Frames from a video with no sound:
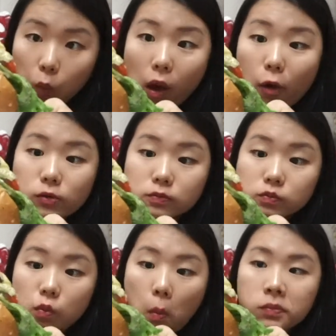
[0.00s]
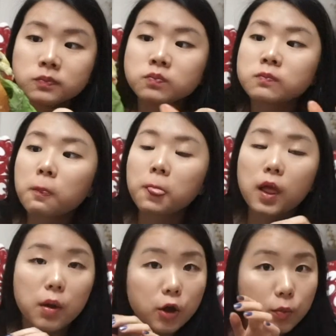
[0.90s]
Wow.
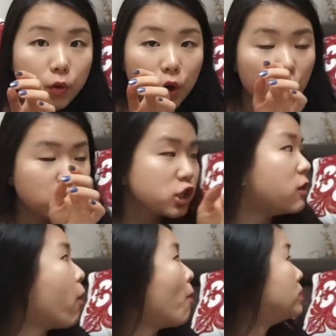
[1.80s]
Hay que probar este.